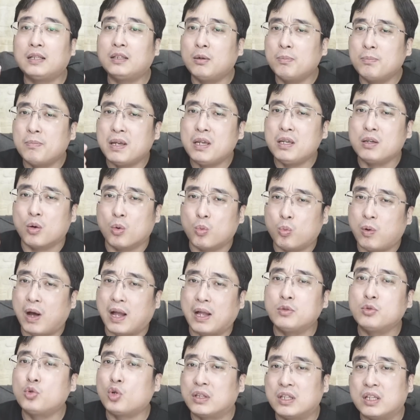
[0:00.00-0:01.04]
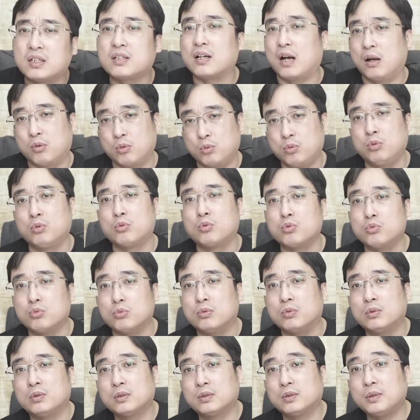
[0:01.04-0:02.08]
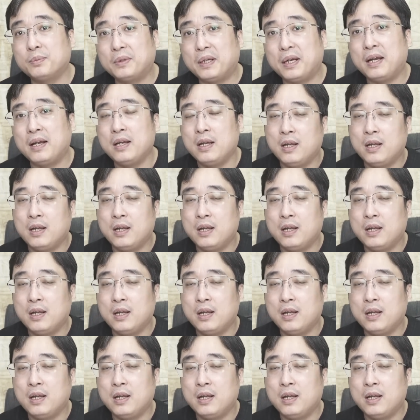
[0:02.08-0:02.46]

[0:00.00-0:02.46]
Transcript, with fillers: 都没有完全的掌控住。对不对？